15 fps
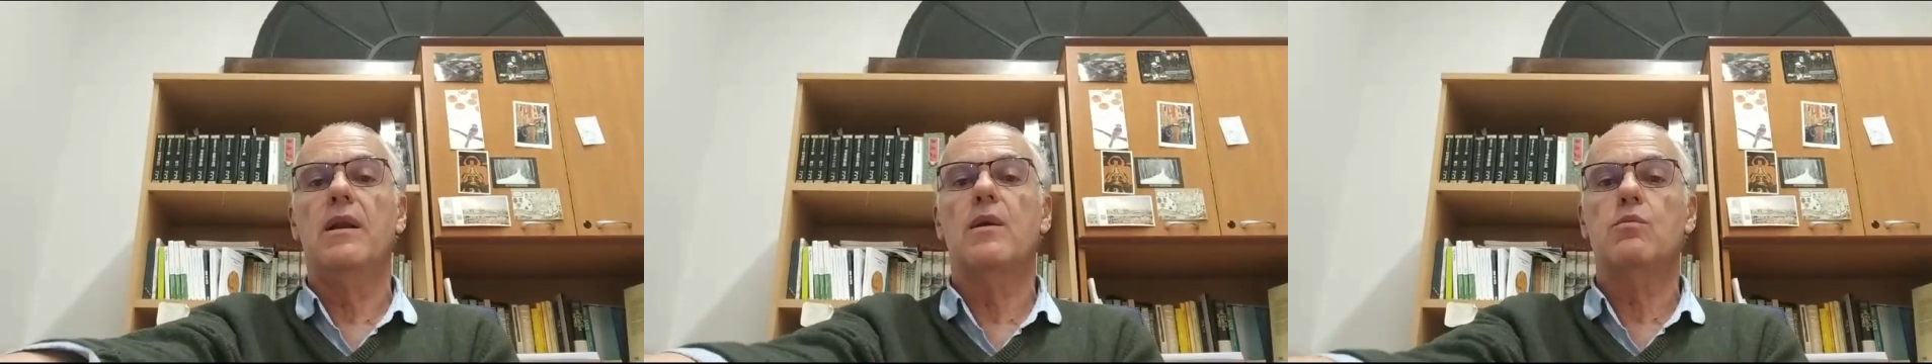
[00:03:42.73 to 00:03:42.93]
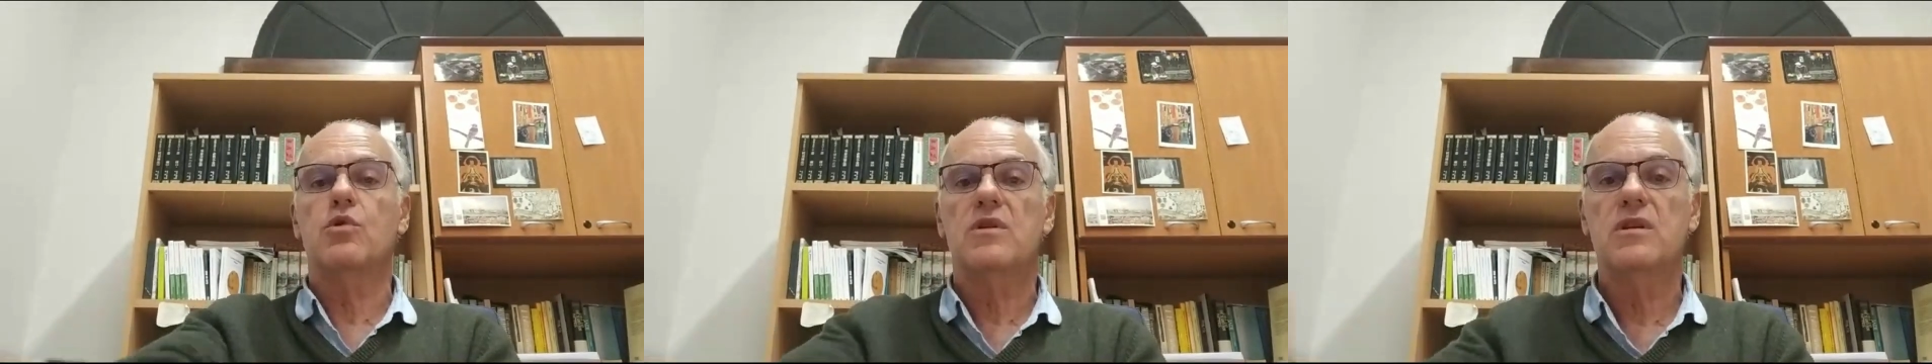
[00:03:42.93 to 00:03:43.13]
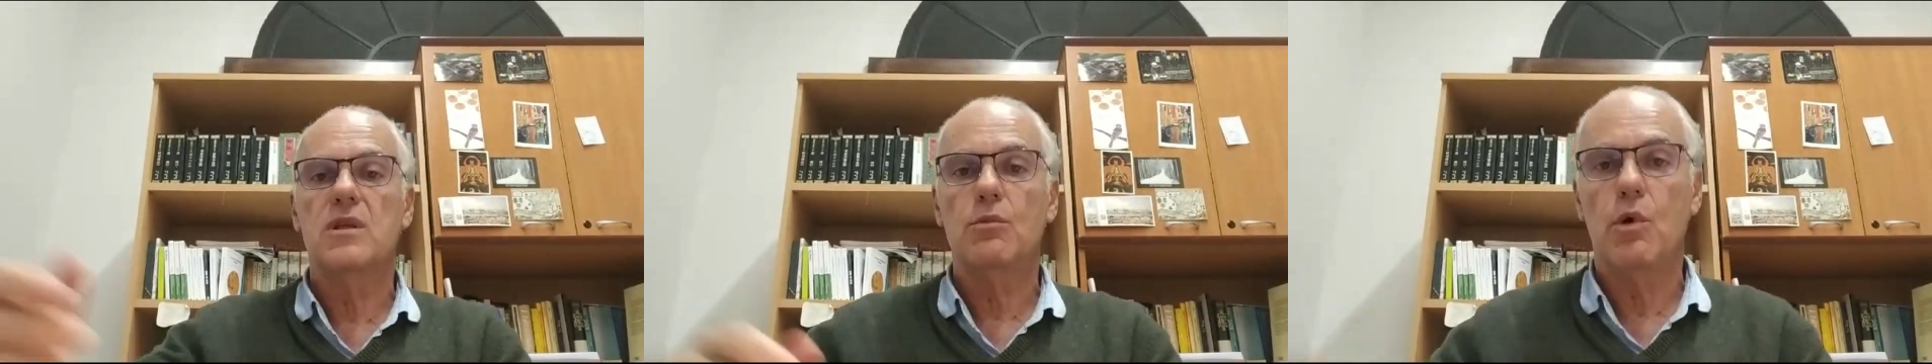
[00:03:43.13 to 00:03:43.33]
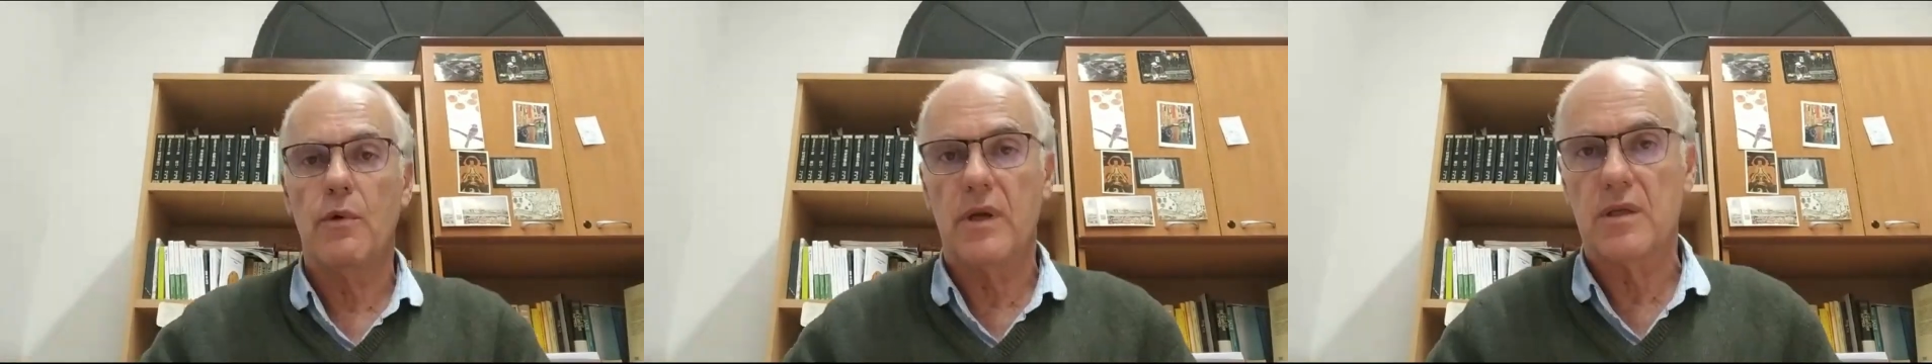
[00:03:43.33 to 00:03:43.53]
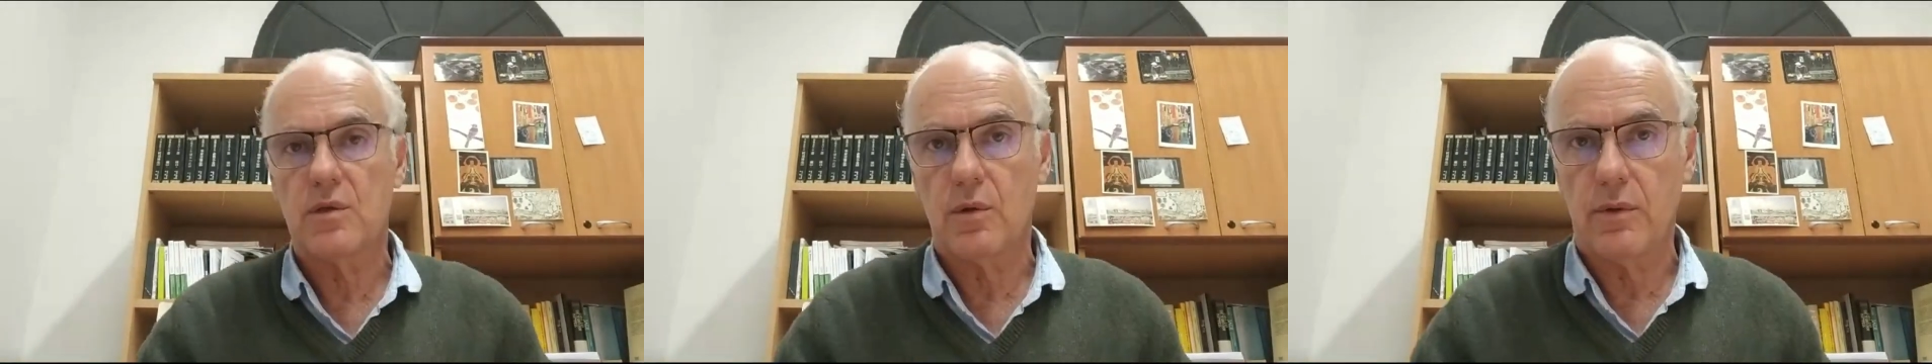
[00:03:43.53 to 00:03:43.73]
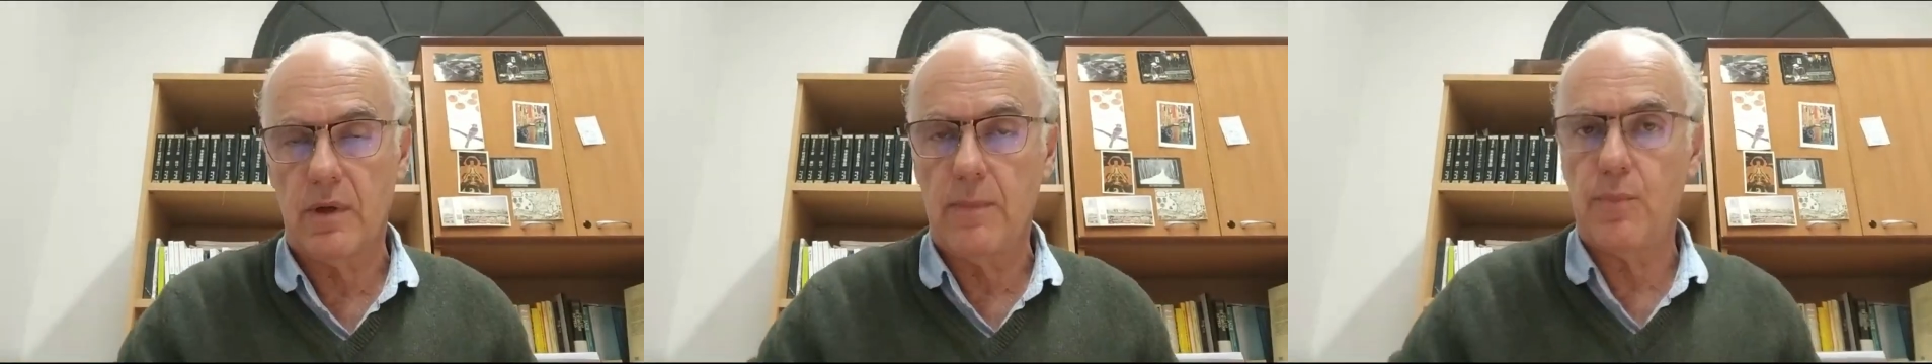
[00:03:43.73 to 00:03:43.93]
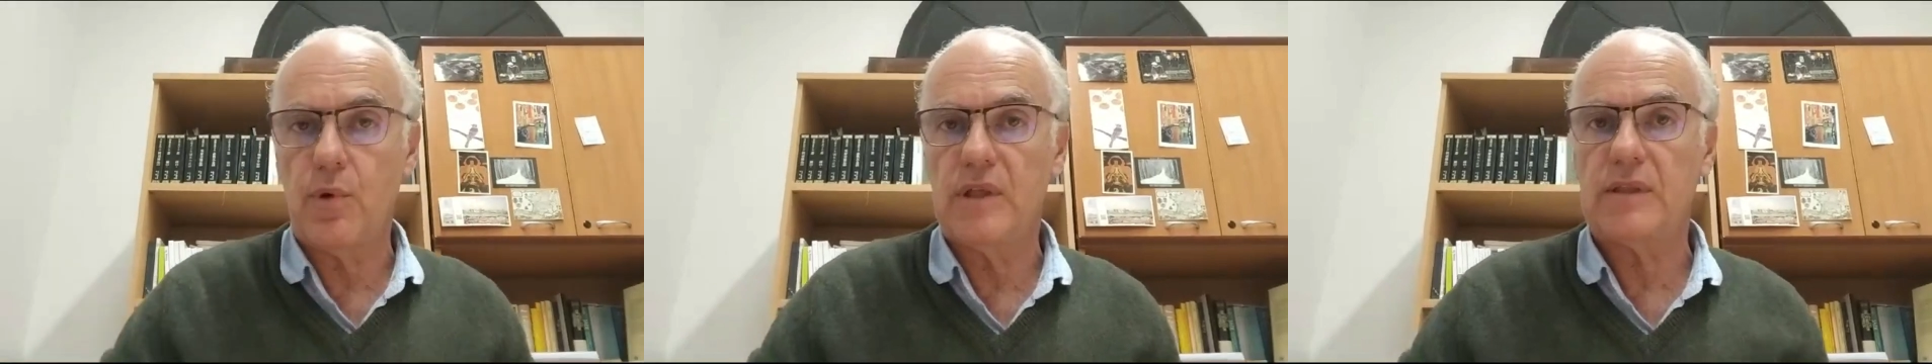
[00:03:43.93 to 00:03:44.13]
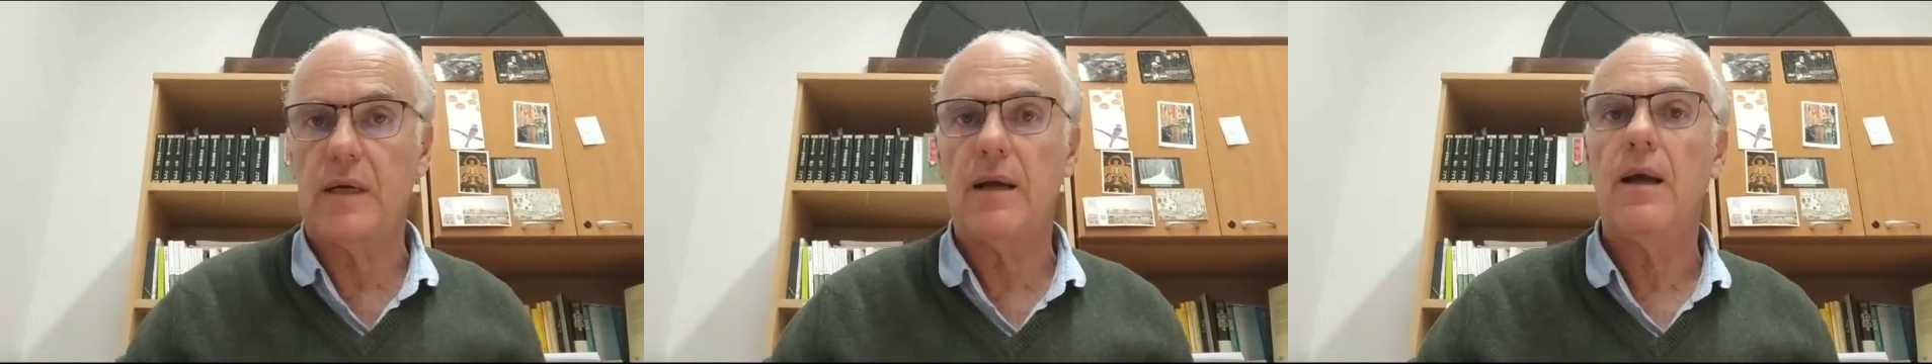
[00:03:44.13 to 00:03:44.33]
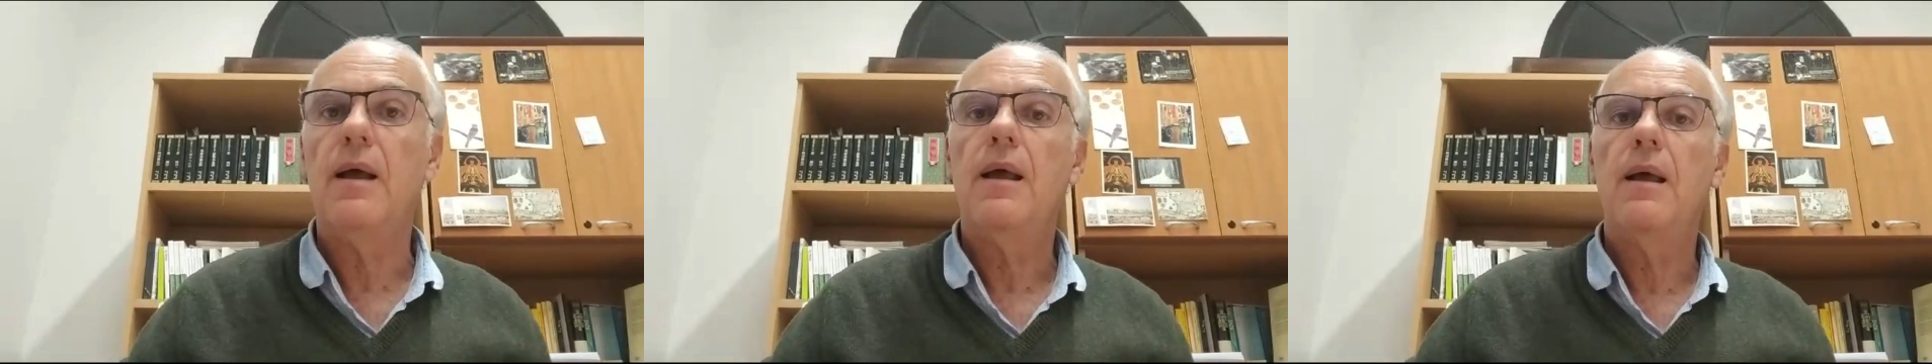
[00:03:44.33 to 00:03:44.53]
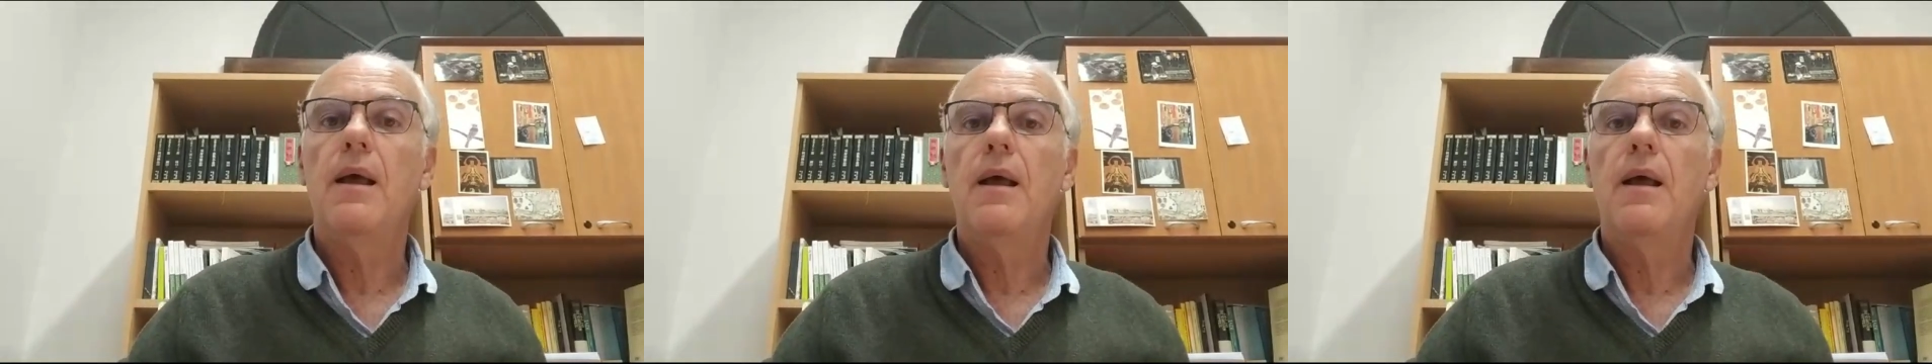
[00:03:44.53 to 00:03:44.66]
hermosísimo verso del poeta